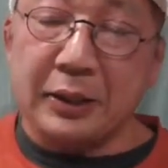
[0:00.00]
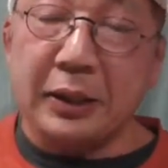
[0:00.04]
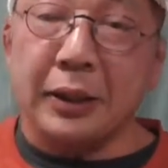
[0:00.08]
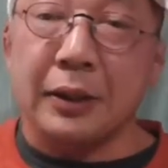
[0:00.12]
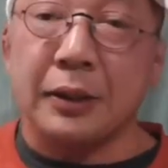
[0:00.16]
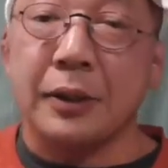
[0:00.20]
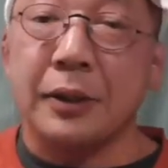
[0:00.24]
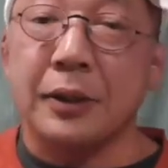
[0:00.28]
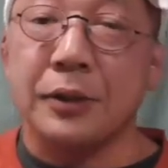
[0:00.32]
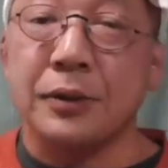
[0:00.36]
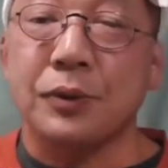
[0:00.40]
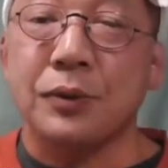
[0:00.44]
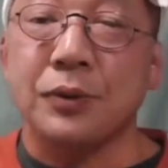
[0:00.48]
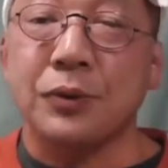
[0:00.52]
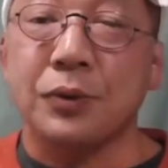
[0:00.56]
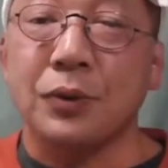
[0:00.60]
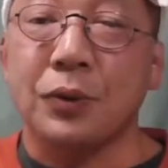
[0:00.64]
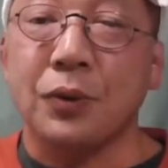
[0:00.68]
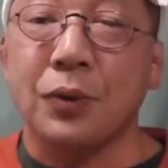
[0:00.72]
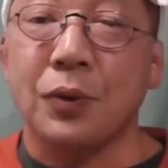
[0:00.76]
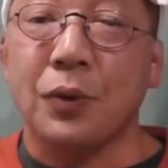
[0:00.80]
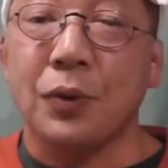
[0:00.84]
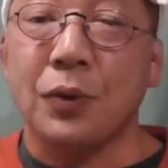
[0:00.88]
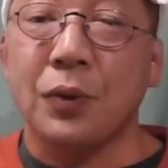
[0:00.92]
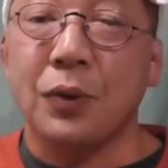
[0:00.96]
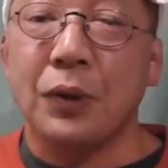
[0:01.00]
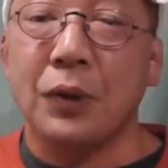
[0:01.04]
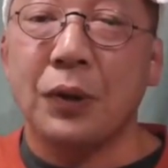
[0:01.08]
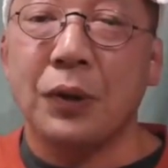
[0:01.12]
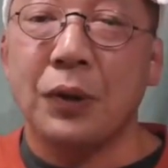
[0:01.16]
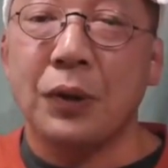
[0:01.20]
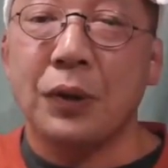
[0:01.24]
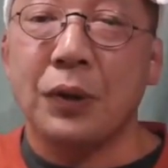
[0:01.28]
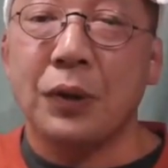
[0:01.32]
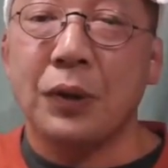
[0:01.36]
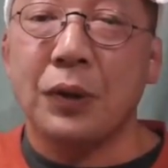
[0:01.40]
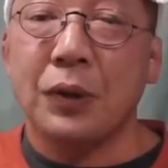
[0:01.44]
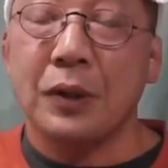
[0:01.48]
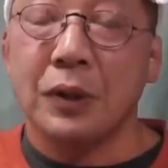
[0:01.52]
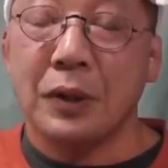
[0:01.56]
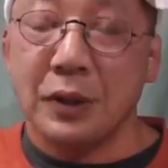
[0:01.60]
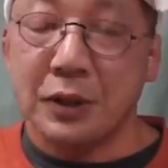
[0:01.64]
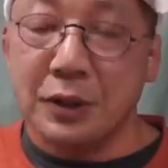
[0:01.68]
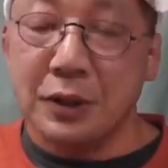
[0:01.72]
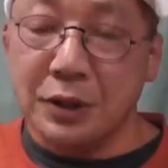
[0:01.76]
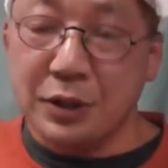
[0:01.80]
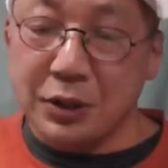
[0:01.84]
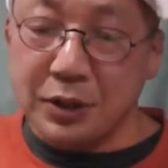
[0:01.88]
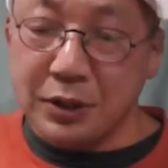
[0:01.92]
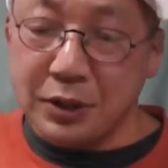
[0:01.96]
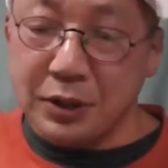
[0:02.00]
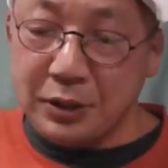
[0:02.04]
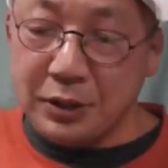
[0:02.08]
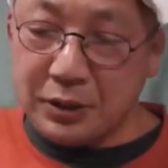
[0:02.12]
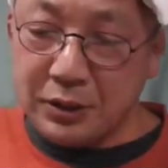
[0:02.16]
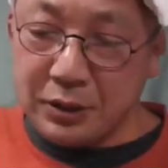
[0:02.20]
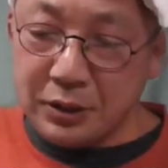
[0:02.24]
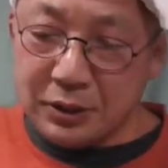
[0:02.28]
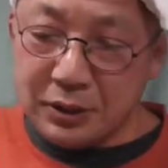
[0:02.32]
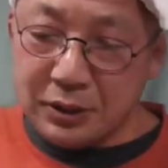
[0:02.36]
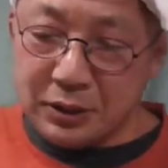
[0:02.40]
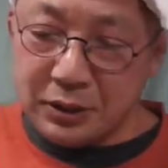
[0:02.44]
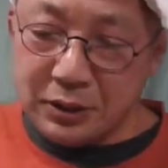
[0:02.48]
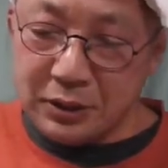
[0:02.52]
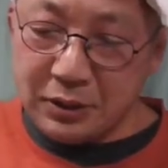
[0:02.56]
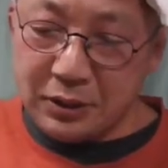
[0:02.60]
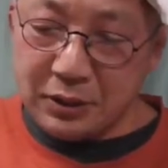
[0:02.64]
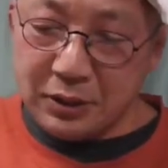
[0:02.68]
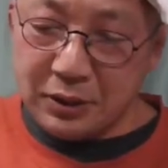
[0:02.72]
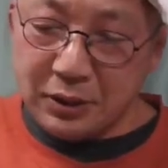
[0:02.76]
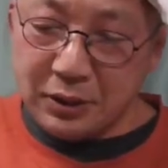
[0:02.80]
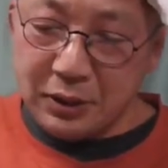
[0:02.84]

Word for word: ちゃん手作りのひじきです